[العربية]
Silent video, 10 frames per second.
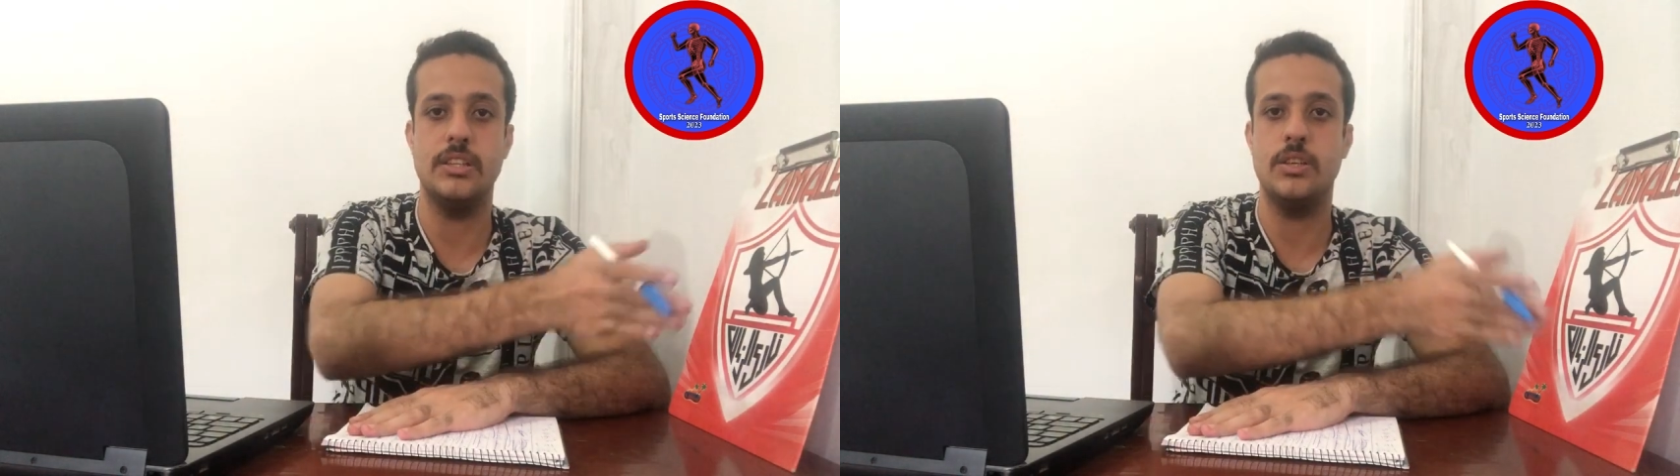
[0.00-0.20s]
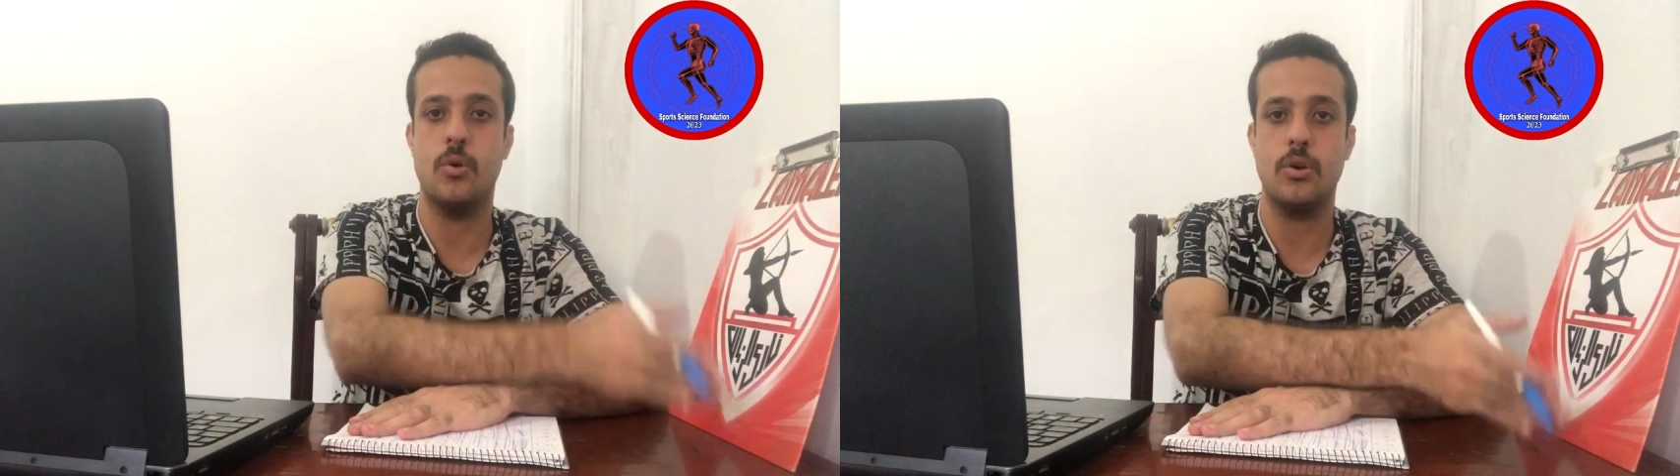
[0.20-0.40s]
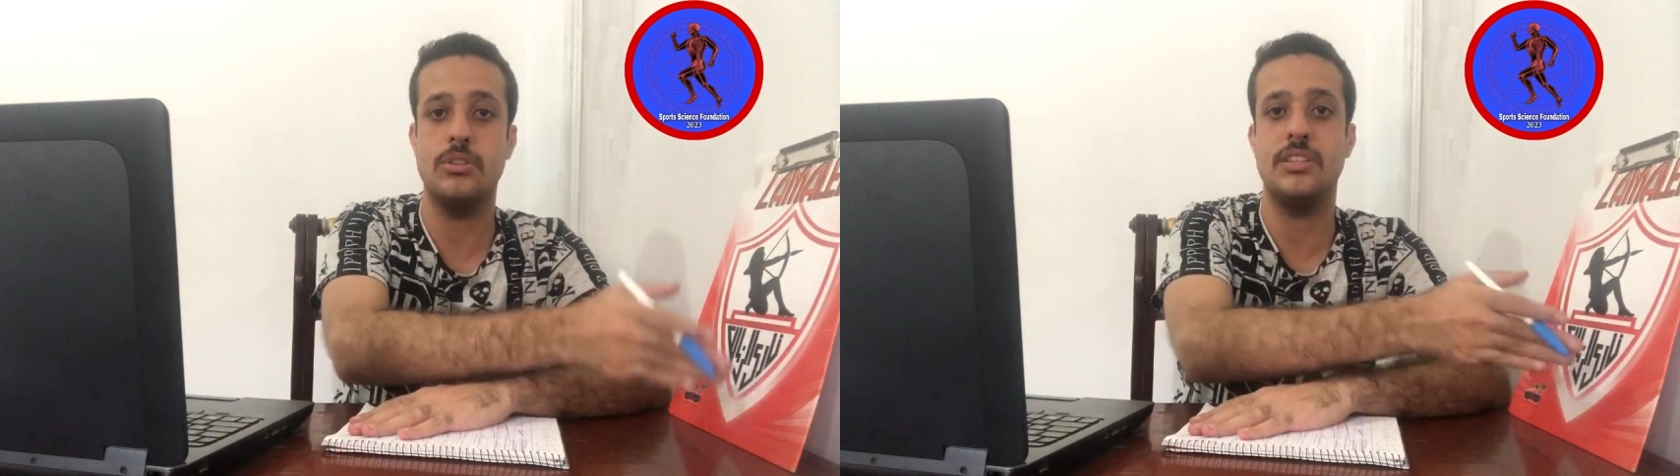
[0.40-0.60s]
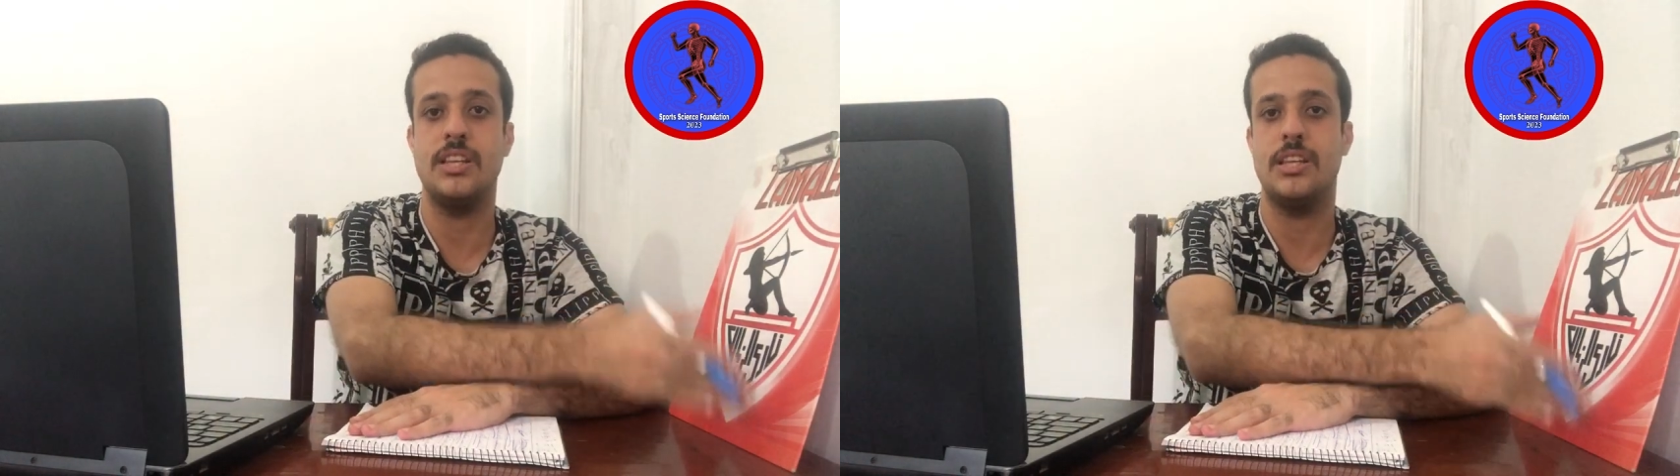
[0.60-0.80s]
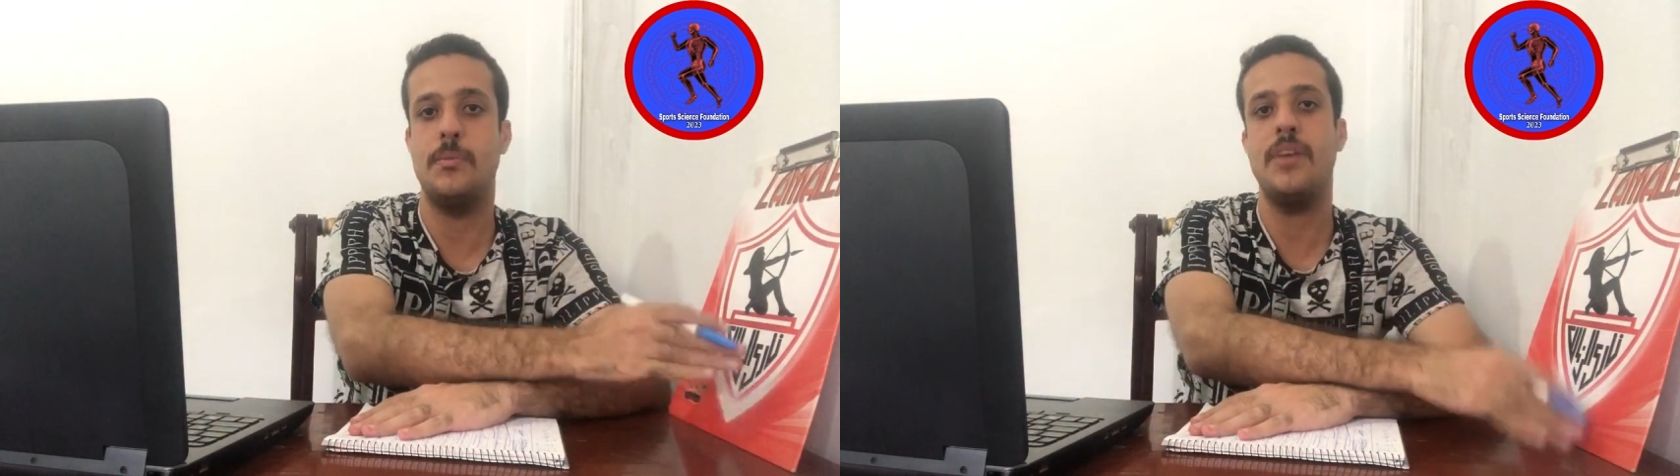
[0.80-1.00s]
الدورات
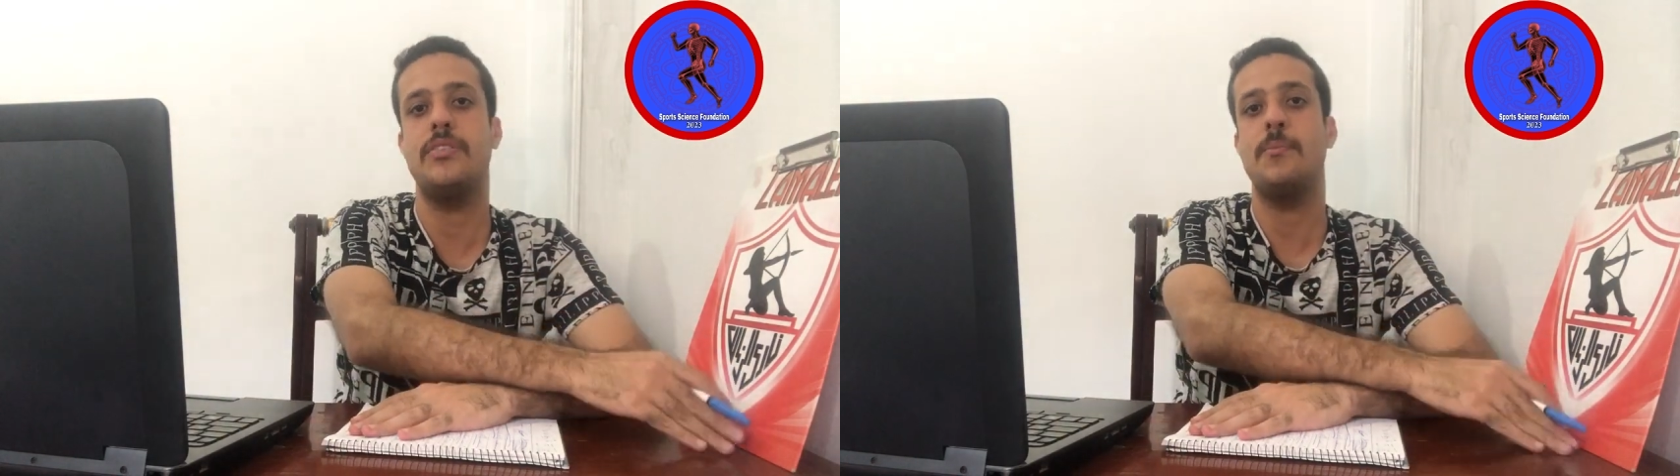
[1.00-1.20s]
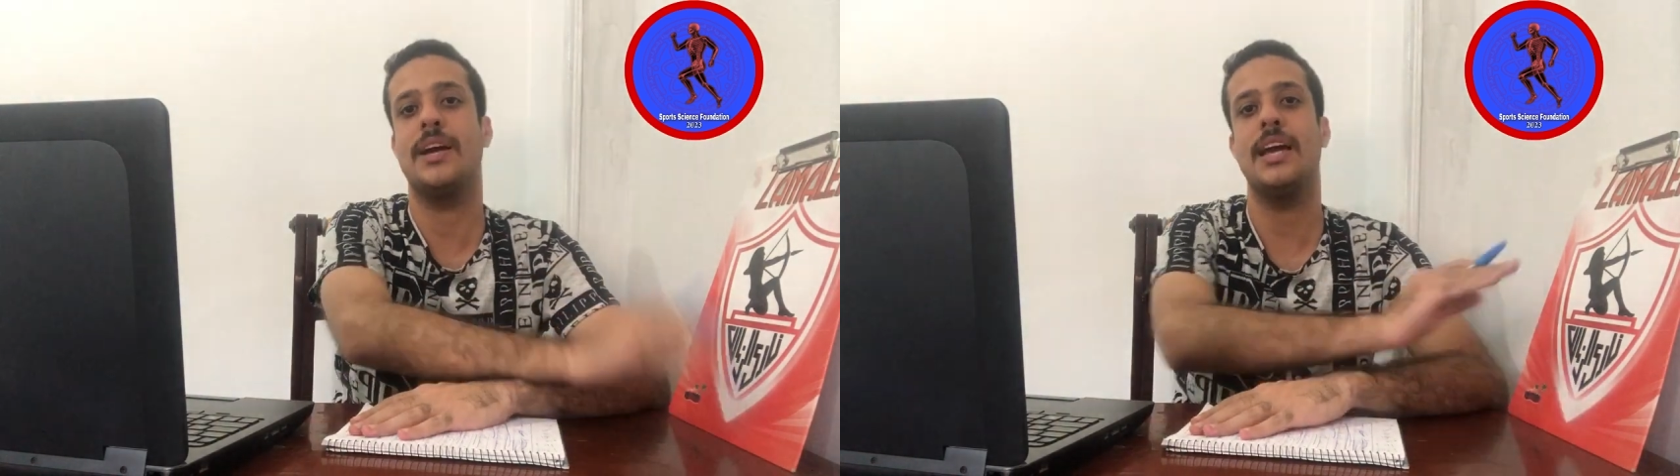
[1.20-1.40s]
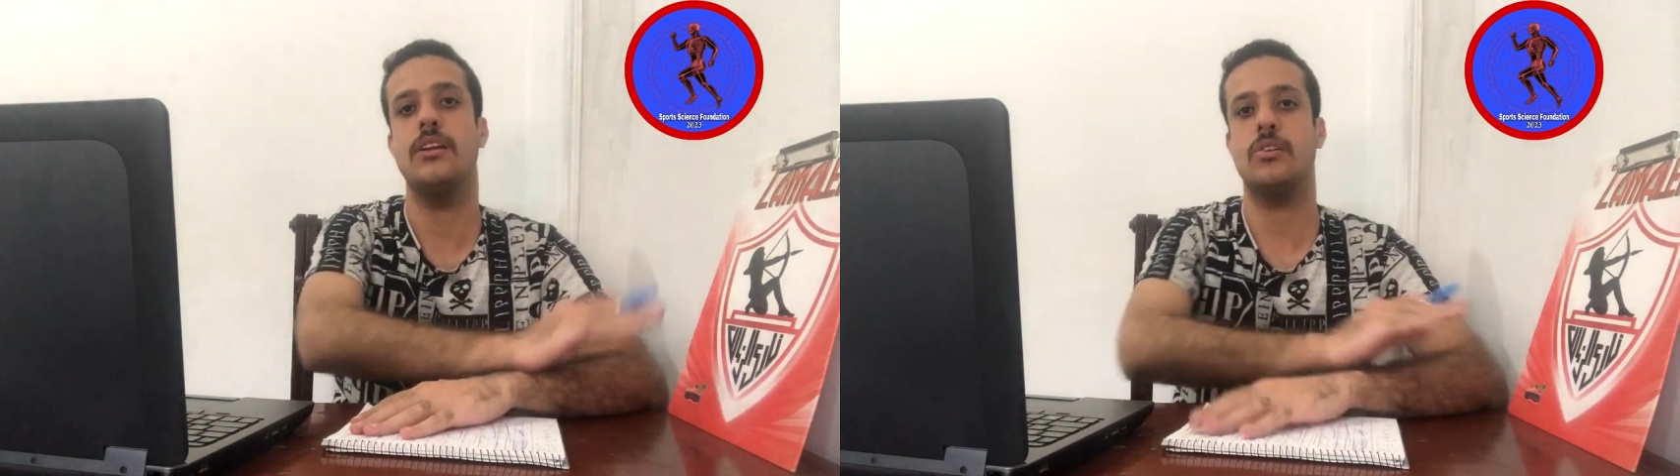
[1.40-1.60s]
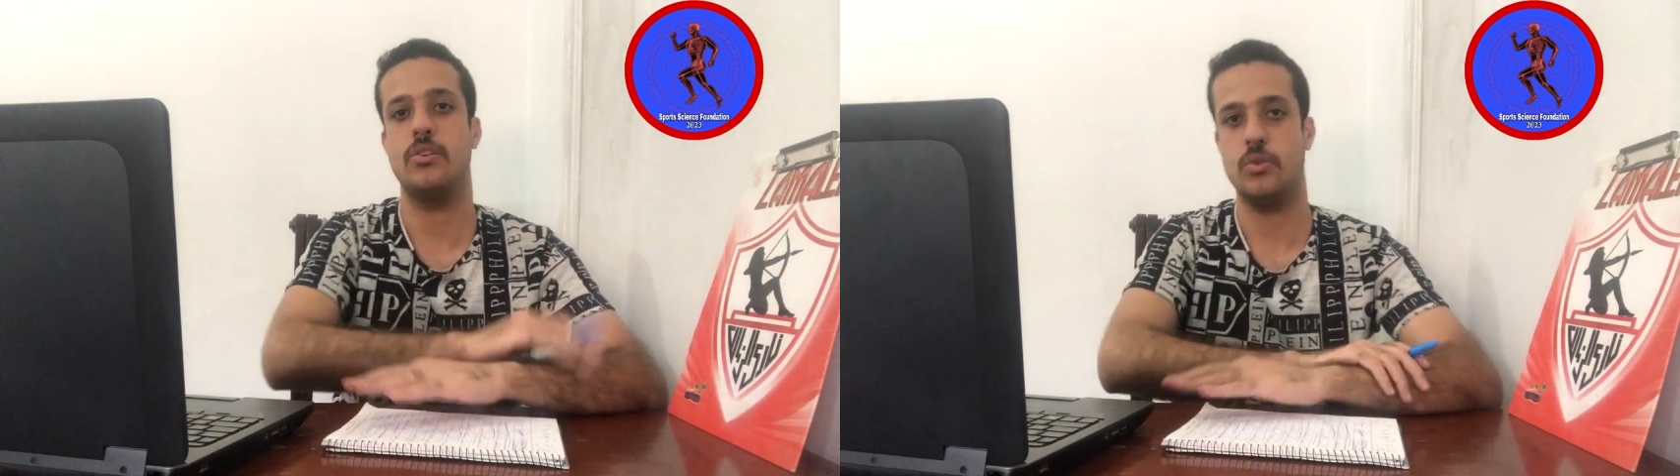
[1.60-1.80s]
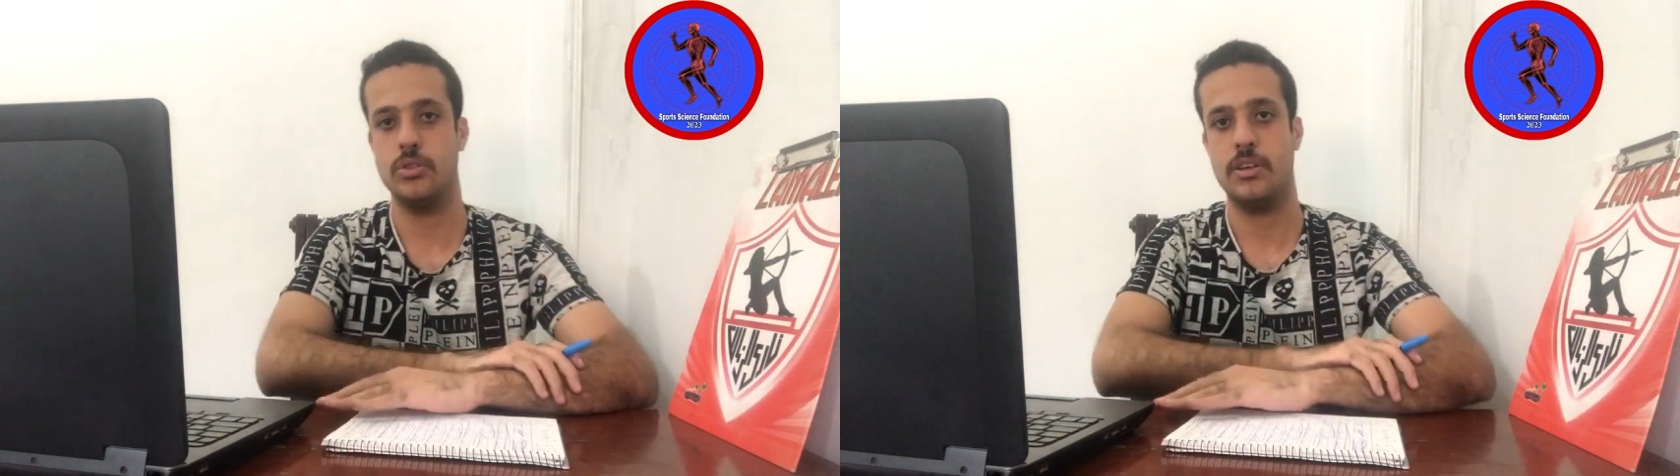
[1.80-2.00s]
التدريبية في المجال
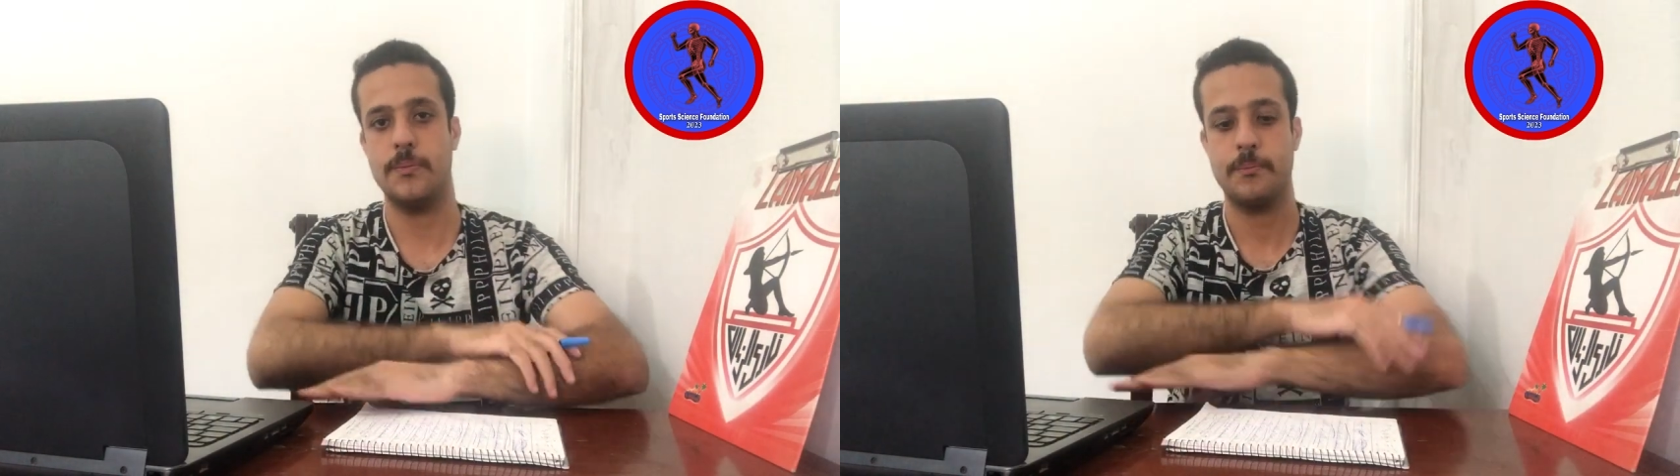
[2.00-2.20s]
الرياضي